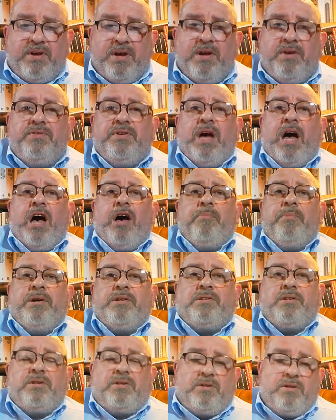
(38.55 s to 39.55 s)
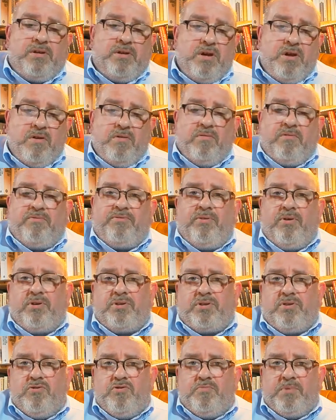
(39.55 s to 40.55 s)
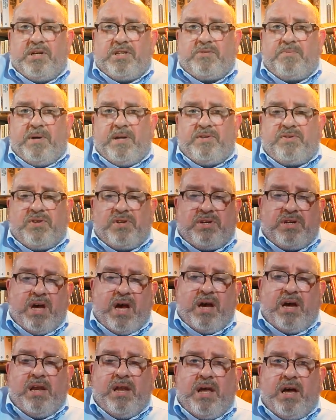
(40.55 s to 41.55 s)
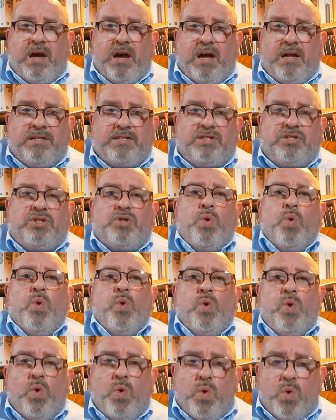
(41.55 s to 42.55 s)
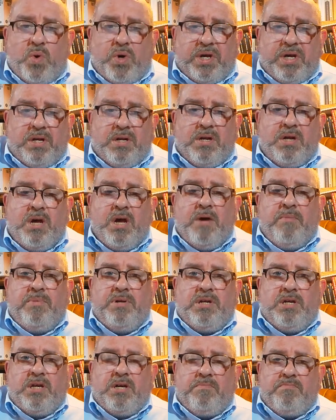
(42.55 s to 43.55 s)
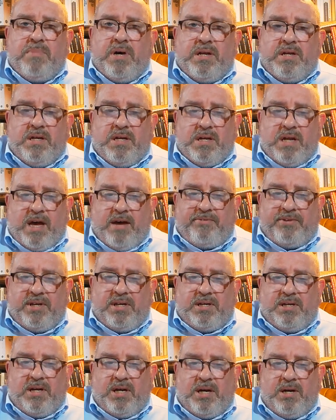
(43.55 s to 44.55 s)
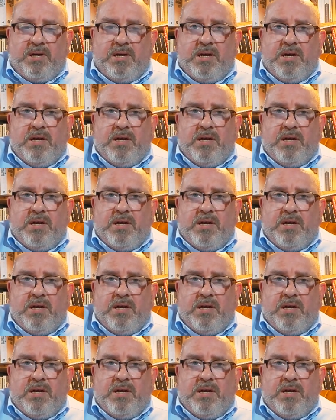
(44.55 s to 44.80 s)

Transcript: Sie arbeitete und forschte über 20 Jahre lang als Zoologin mit ihrem Mann in Afrika.